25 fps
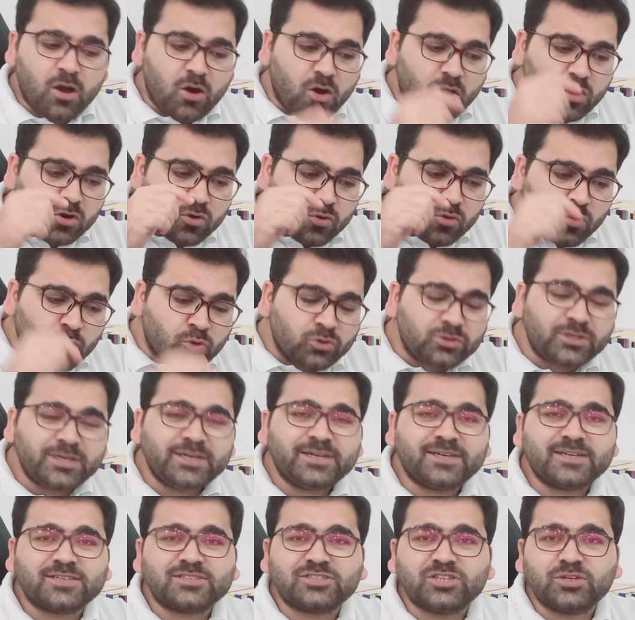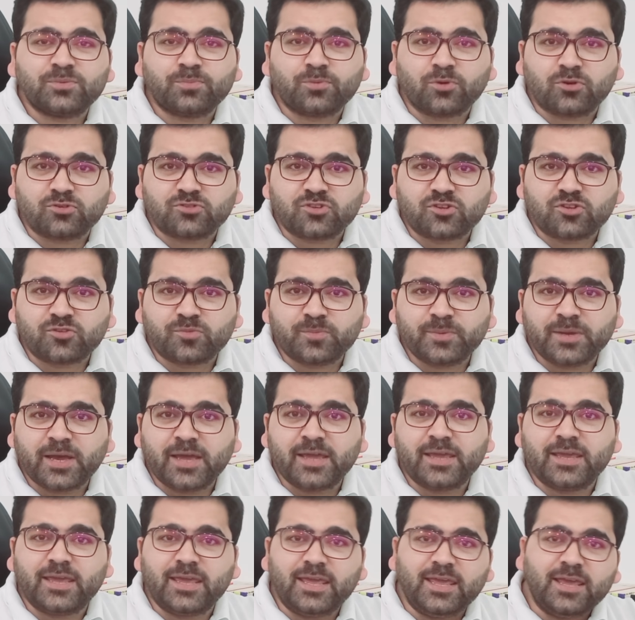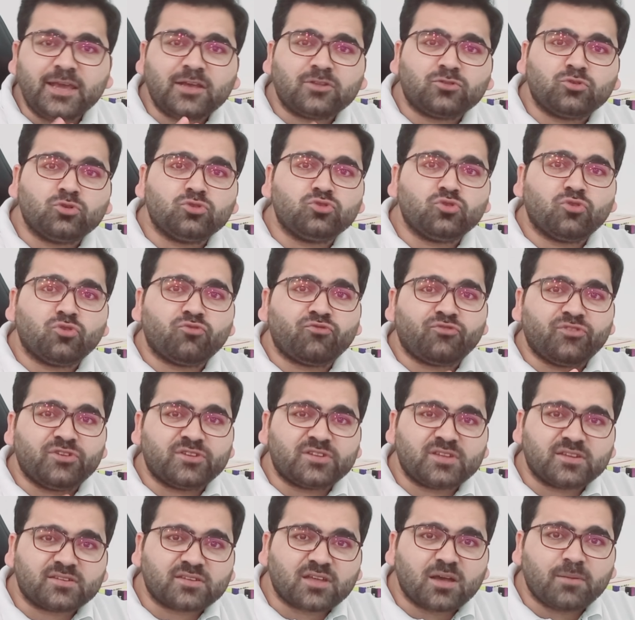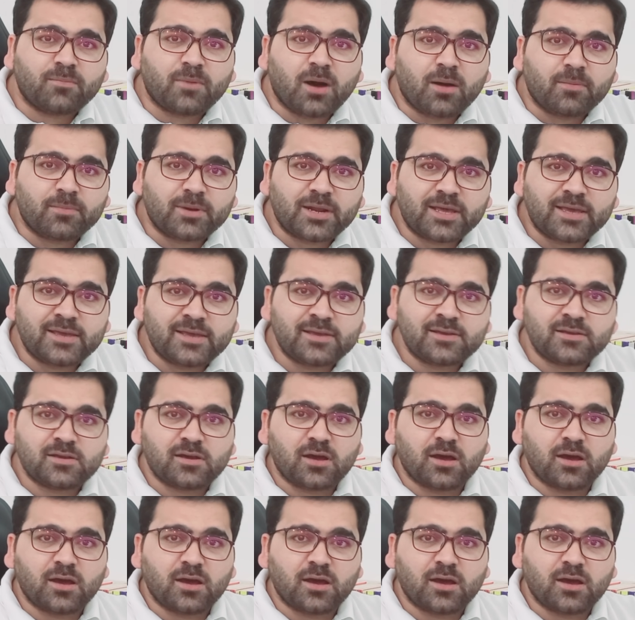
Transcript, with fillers: और ख़ुद इंडक्शन प्रोसेस में आए एक तो जो फीसेस का मामला है